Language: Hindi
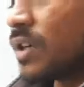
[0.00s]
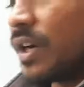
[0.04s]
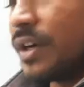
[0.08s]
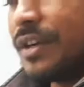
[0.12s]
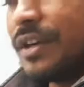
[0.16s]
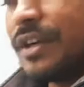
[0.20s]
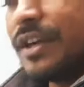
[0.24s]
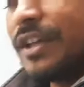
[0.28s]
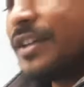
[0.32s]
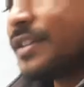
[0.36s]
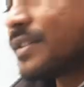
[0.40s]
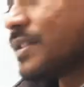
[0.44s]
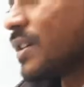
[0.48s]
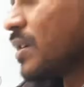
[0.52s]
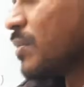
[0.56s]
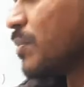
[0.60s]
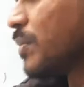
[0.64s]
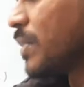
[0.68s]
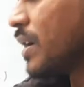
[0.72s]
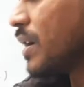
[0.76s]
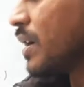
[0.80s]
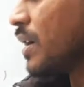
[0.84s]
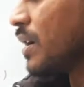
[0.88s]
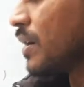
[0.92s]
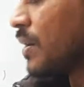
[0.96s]
कंडीशन
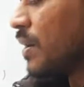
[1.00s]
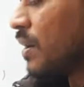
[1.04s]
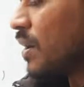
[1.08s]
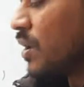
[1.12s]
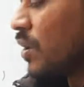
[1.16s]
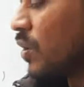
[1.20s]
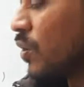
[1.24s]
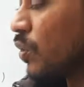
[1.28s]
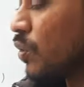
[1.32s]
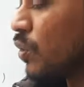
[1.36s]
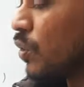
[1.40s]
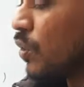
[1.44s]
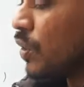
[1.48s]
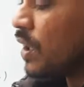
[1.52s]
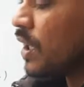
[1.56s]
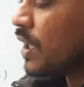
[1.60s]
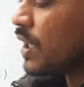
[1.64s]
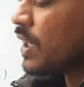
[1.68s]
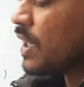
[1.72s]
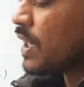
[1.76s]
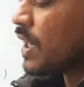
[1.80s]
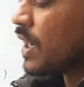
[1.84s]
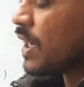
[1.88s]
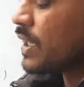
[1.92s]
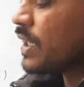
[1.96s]
में उन्होंने
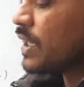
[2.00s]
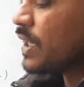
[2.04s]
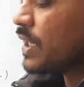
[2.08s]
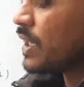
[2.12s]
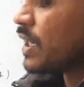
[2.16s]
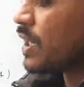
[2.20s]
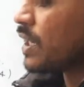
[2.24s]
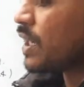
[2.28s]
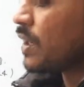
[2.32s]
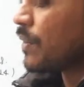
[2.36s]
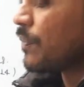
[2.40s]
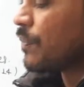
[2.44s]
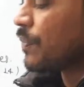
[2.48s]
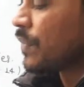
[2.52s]
क्या किया